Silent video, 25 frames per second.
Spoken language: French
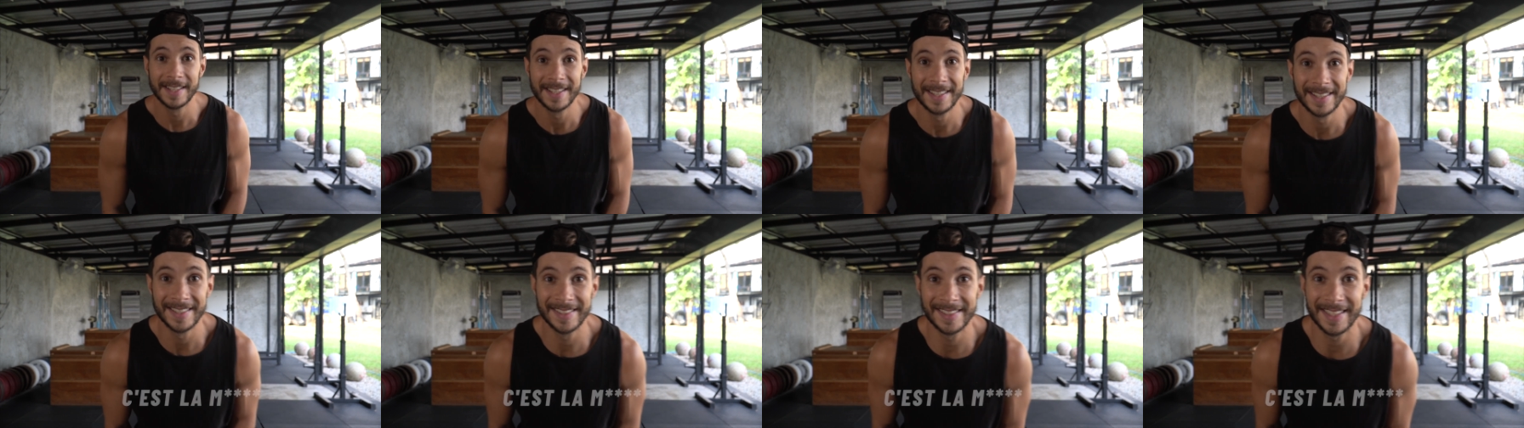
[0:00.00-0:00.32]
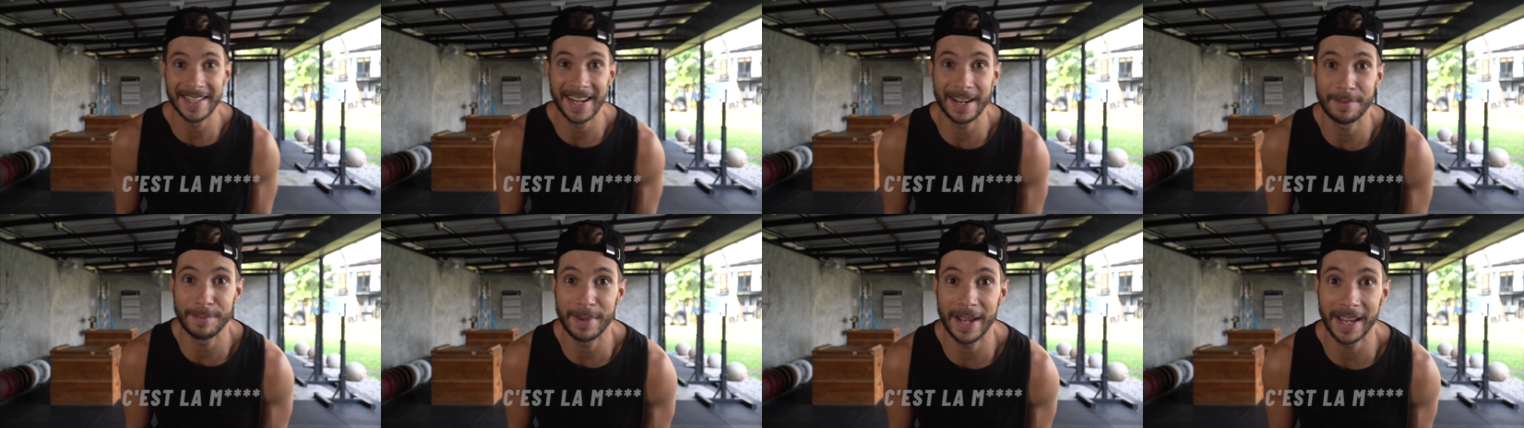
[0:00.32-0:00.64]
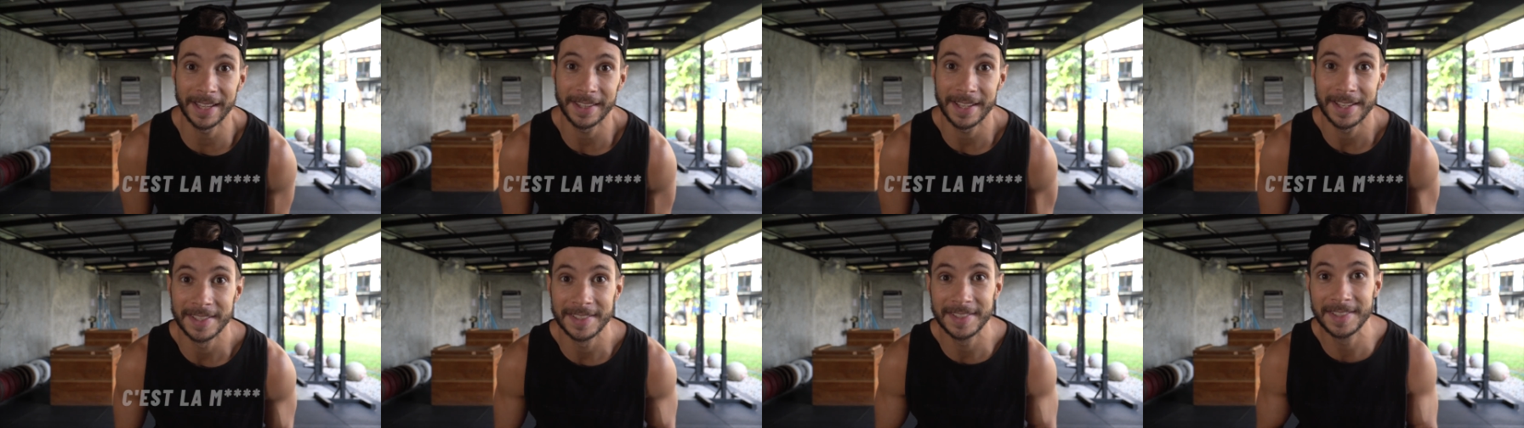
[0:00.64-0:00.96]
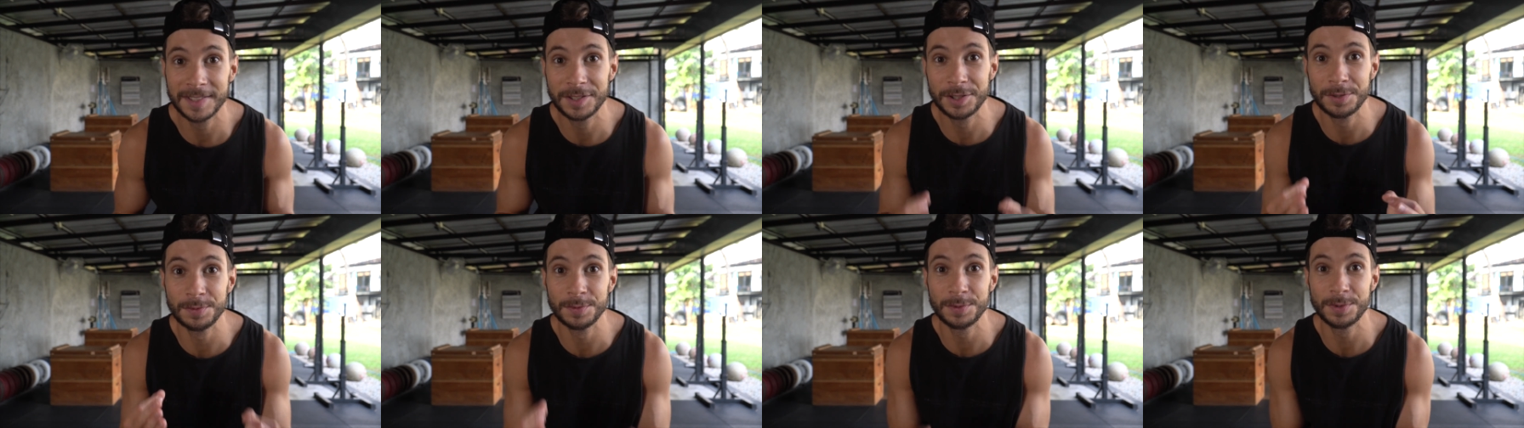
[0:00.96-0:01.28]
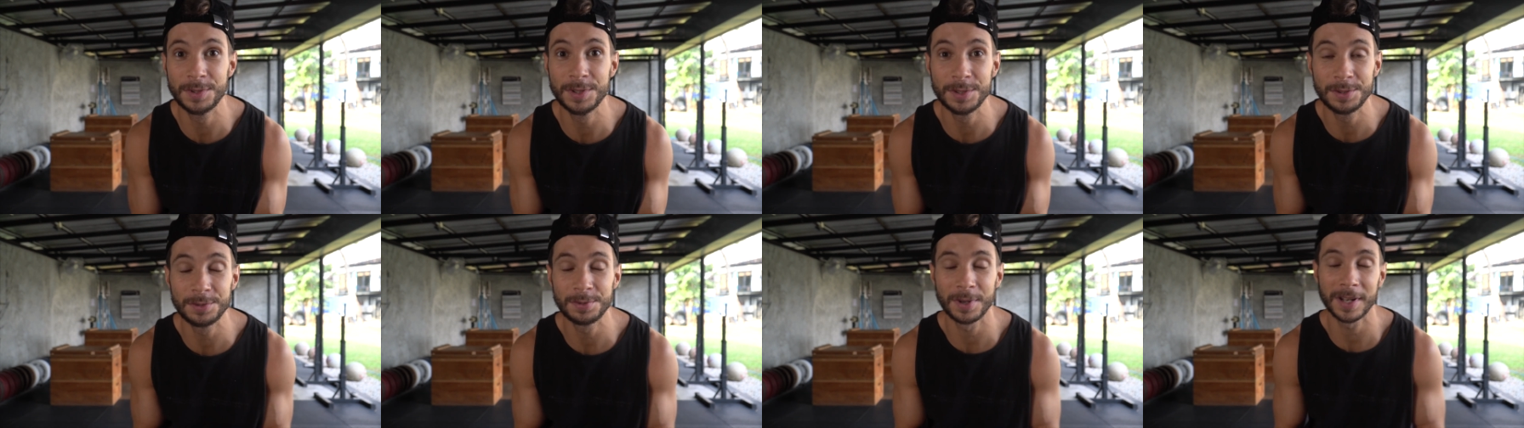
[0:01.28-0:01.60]
c'est la si tu me
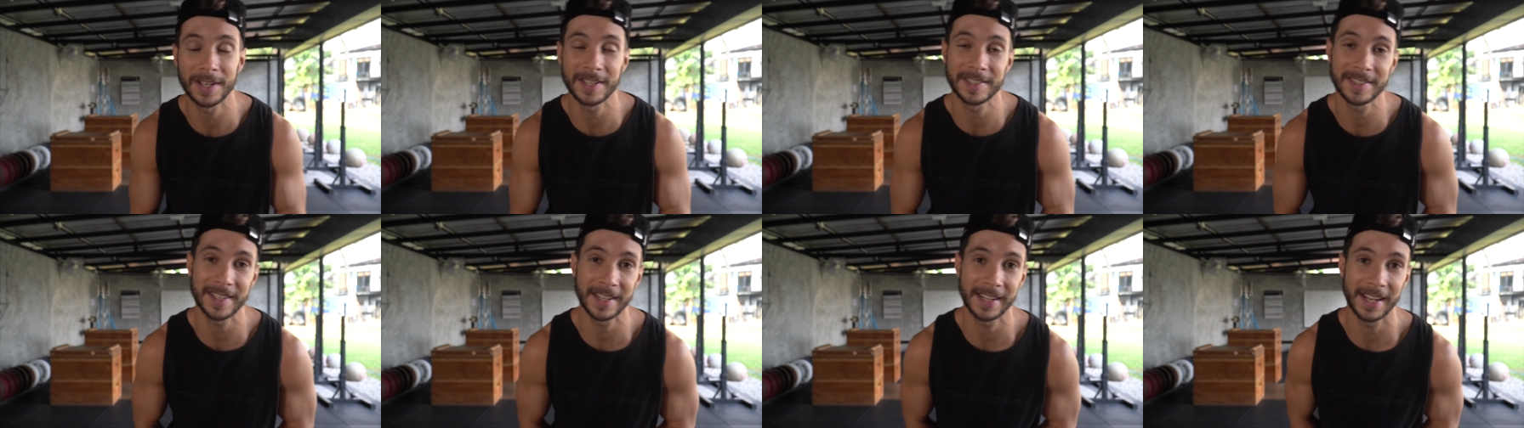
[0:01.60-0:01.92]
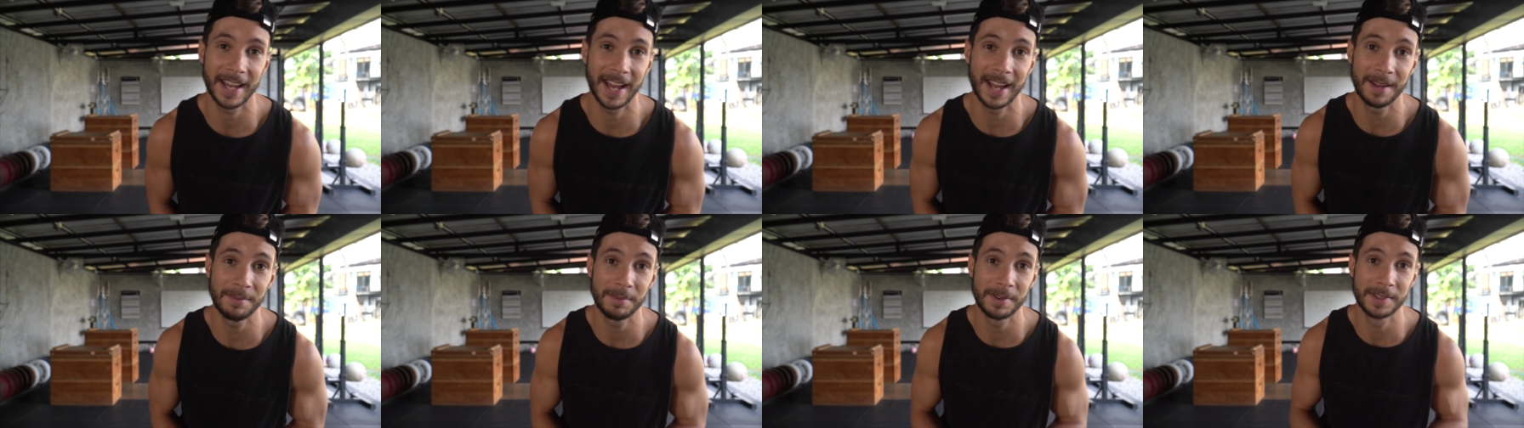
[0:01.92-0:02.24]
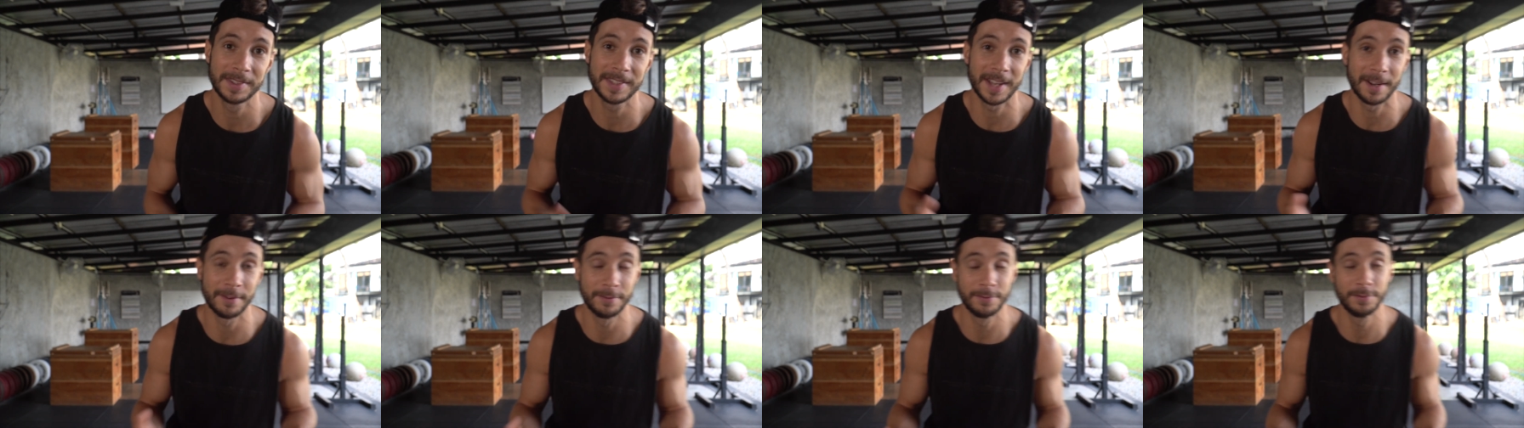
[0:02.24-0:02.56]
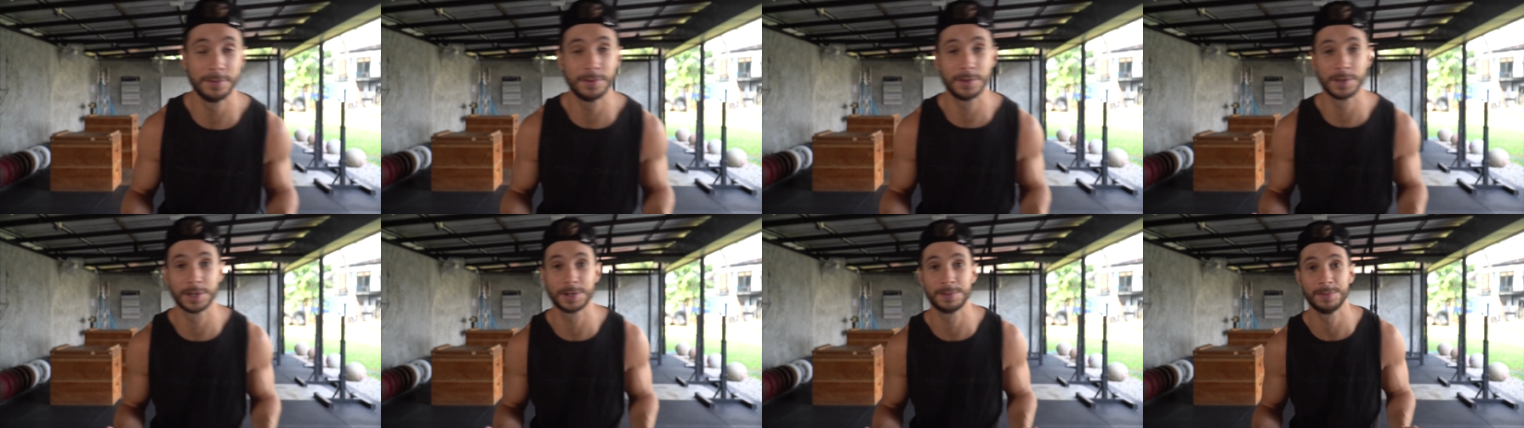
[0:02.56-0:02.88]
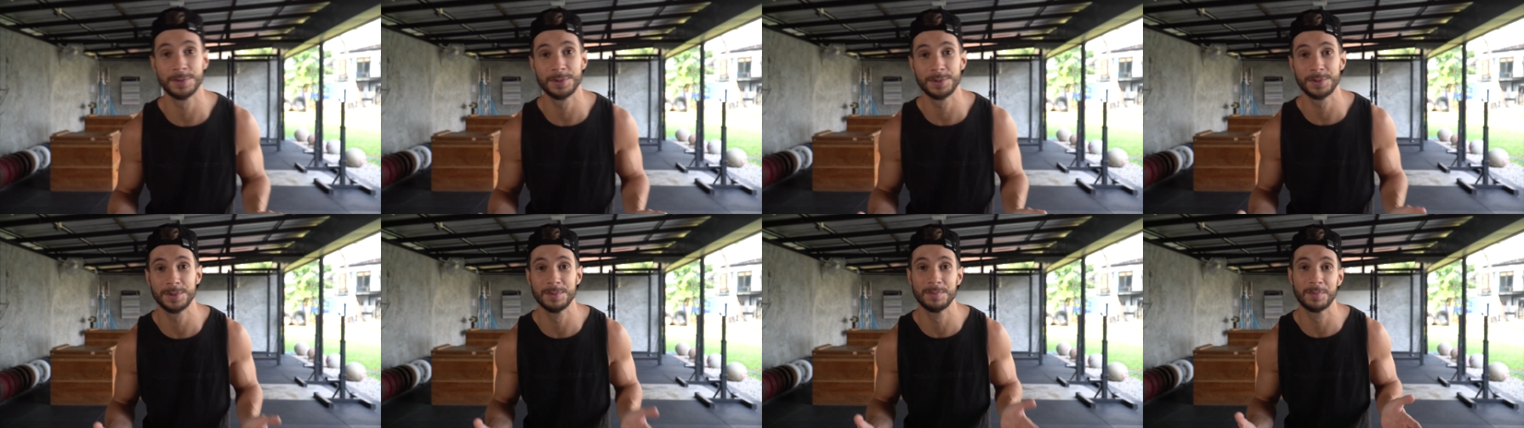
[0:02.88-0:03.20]
suis sur Instagram, t'as vu que je me
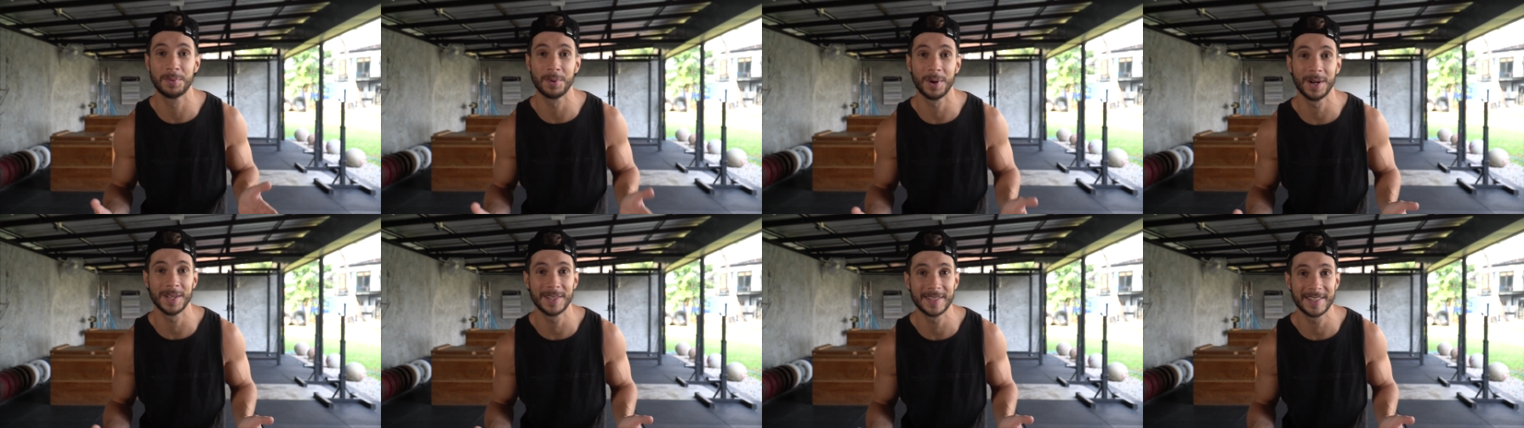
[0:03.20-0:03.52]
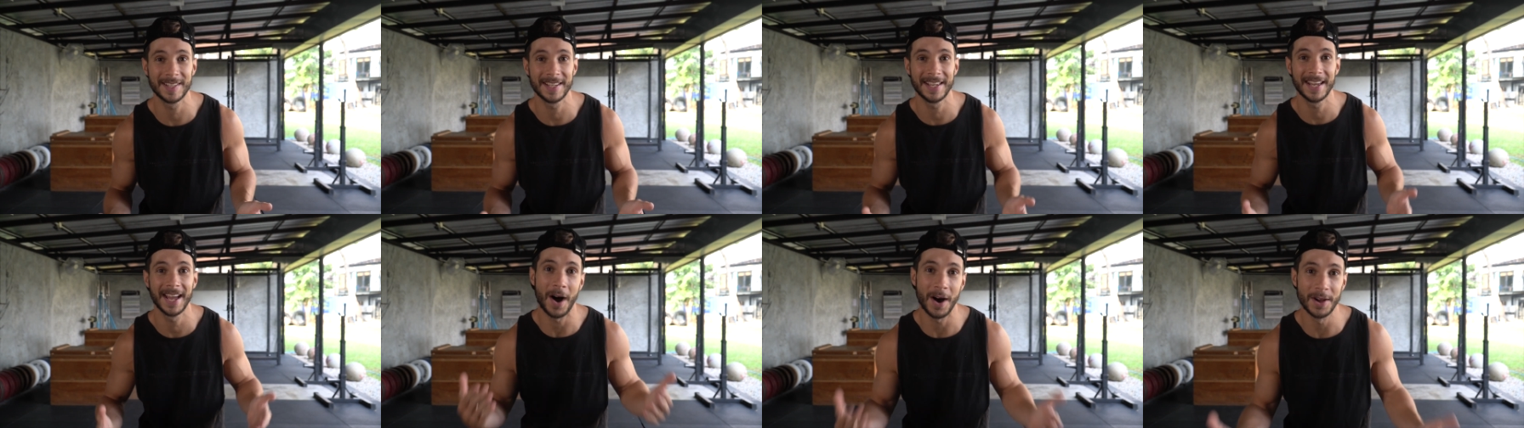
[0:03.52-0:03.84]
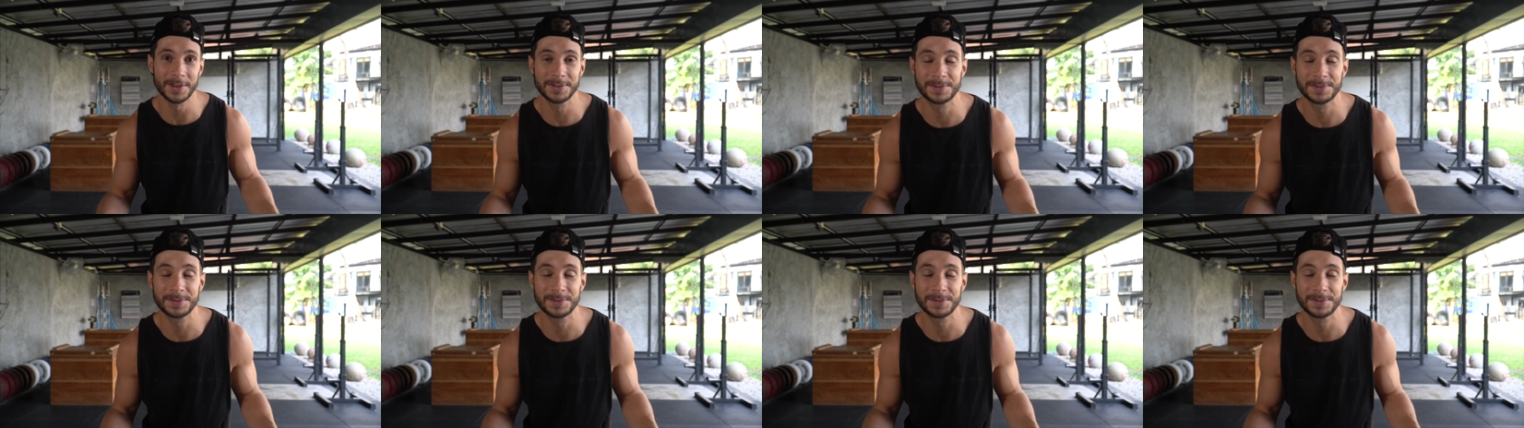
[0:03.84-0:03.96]
suis boité en